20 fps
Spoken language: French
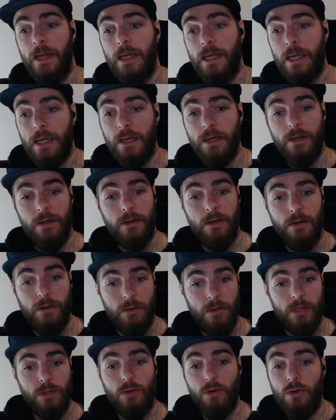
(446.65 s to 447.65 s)

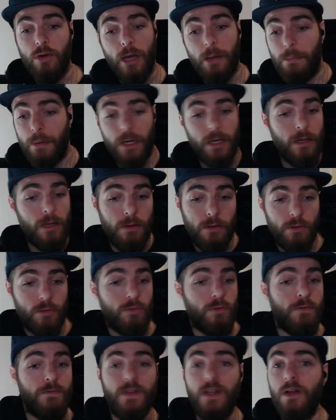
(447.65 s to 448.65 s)
euh, et, donc après, euh,
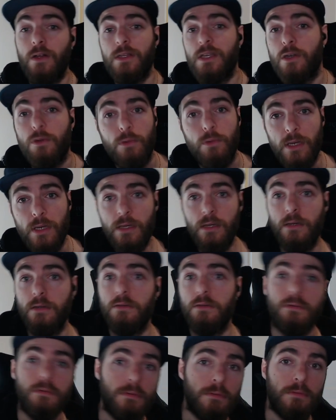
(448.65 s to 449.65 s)
de fil en
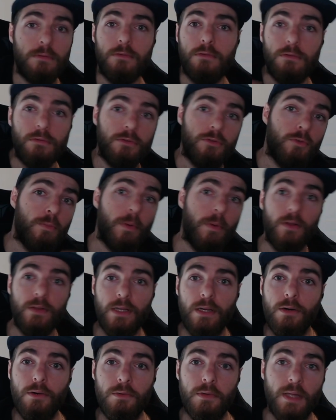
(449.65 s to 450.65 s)
aiguille, tu, tu, tu prends
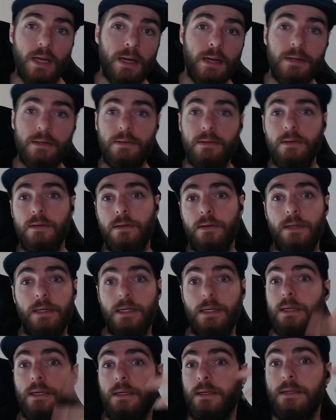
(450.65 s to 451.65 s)
des contacts euh,
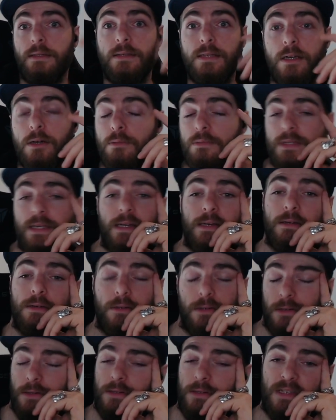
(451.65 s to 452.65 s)
et c'est comme ça
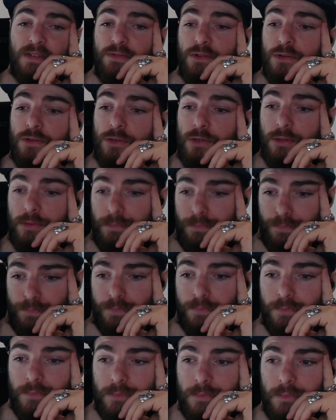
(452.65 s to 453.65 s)
que, que ça fonctionne.
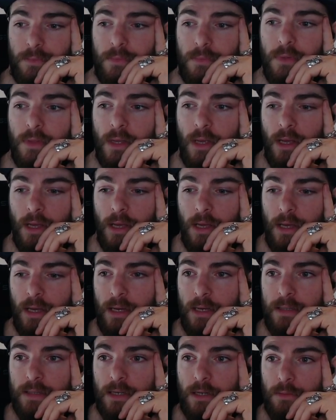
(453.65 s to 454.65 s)

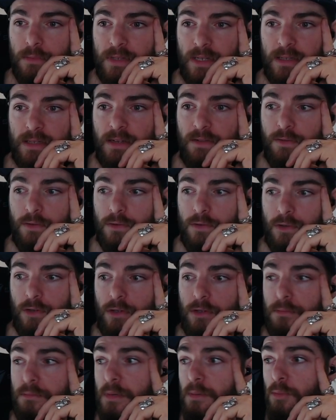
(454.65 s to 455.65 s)
C'est comme ça que ça
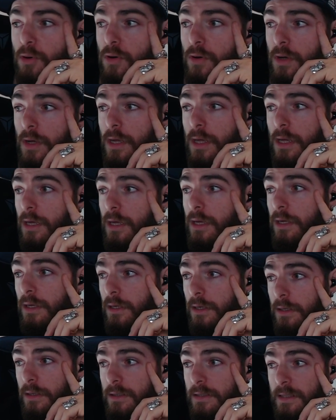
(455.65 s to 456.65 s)
fonctionne. Mais bon,
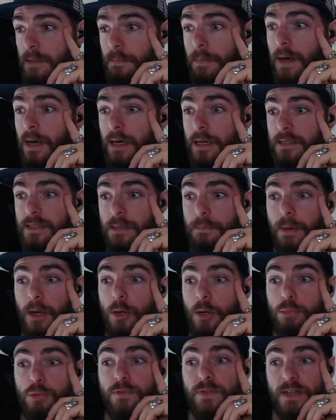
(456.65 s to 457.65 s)
euh, c'est pas, pas
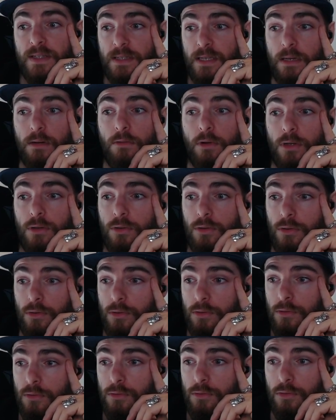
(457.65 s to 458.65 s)
le plus facile quoi, de,
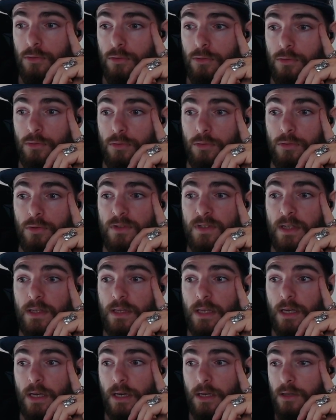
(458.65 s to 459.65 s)
de, de, de
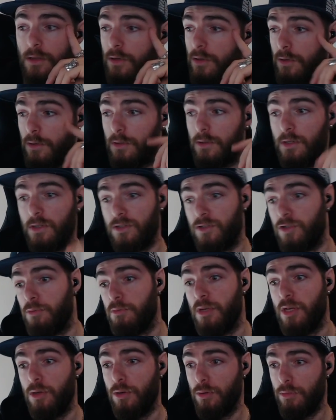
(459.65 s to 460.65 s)
s'intégrer dans, dans, ce
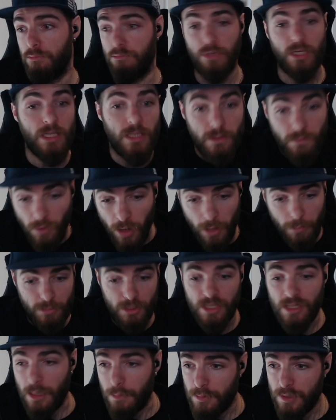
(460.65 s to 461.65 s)
milieu. Mais voilà,
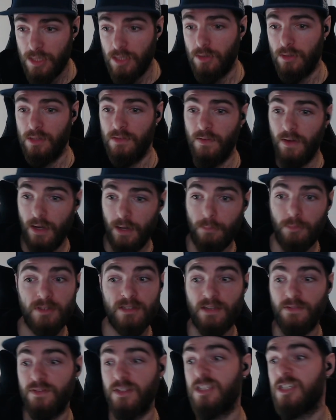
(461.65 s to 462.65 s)
petit à petit, on y va. Hein. Moi,
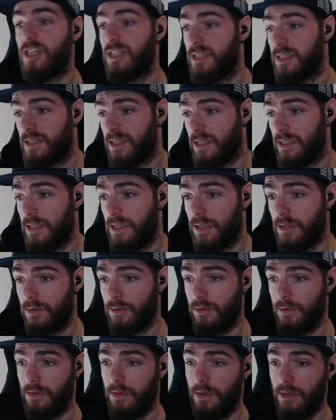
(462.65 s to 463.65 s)
ça fait déjà des années
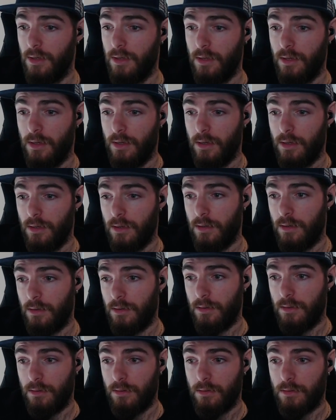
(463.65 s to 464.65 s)
que,
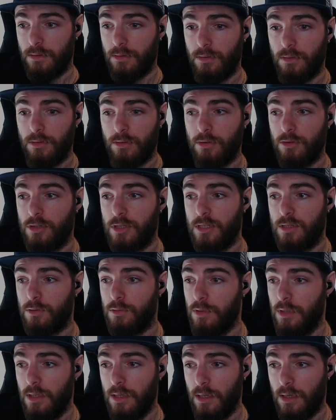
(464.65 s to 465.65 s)
euh, que, j'y
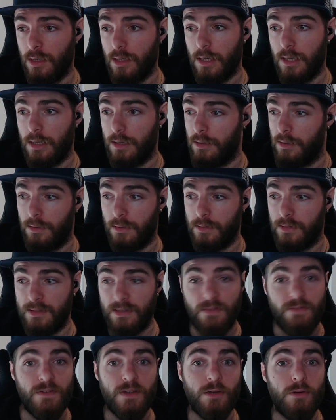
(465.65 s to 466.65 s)
suis et euh,
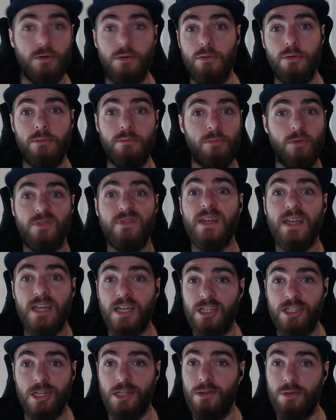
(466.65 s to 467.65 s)
ça fait que monter
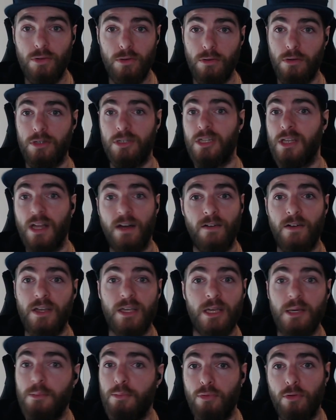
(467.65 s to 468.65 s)
crescendo. Quoi. J'ai
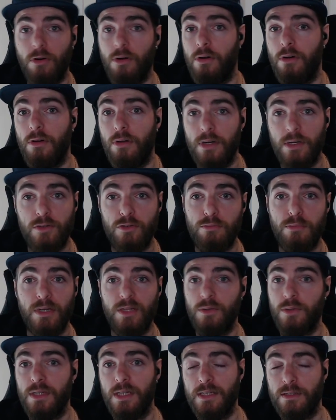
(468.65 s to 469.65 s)
travaillé pour euh, les
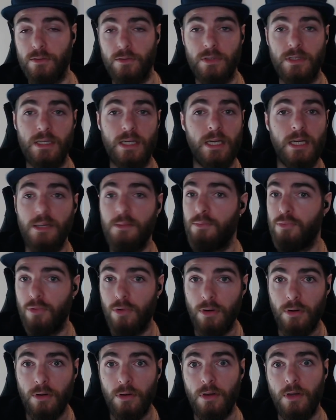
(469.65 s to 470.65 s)
humanoïdes associés,
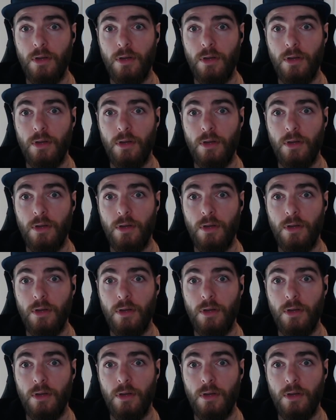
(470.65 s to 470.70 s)
pour